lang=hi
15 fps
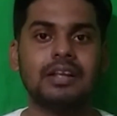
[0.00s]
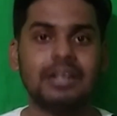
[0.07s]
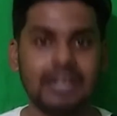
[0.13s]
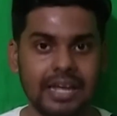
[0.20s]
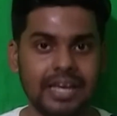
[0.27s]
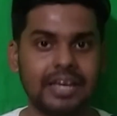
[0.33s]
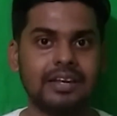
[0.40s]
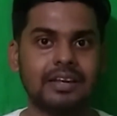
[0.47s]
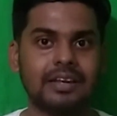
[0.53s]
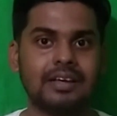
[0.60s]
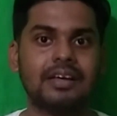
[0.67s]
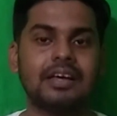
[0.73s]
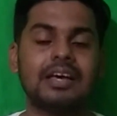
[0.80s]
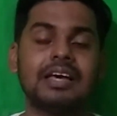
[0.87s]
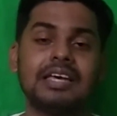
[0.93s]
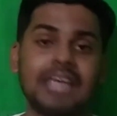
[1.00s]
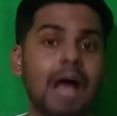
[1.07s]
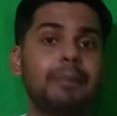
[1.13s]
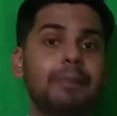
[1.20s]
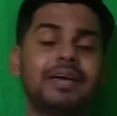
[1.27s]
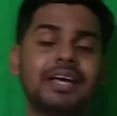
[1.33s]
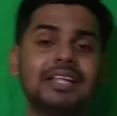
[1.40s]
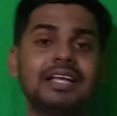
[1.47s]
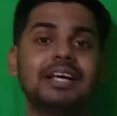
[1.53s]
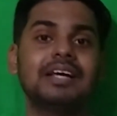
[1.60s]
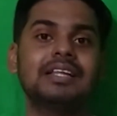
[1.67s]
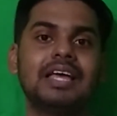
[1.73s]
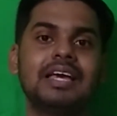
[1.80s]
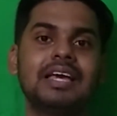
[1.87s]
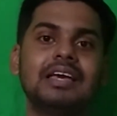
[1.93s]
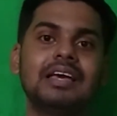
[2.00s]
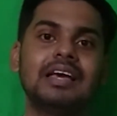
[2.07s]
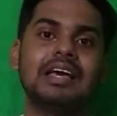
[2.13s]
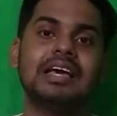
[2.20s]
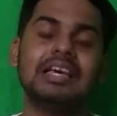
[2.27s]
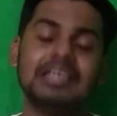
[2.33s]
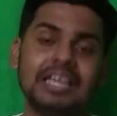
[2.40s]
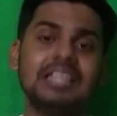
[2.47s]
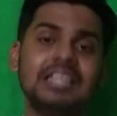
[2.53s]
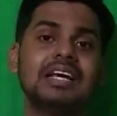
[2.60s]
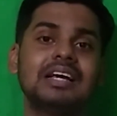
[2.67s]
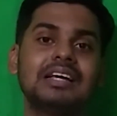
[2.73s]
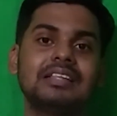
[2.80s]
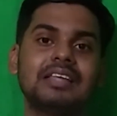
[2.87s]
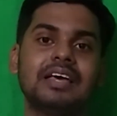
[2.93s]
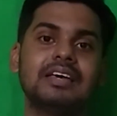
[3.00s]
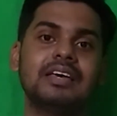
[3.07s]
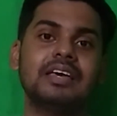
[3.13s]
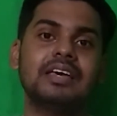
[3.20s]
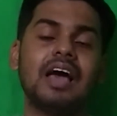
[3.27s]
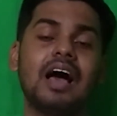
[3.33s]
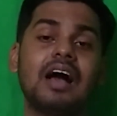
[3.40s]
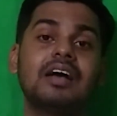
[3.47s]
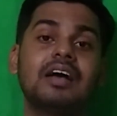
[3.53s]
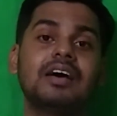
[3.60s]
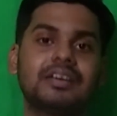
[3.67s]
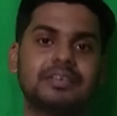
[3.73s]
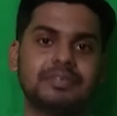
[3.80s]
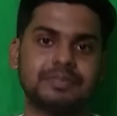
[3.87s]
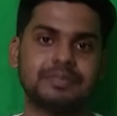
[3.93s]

लेकिन यहां पे क्या दिक्कत आएगी ये दिक्कत आएगी अगर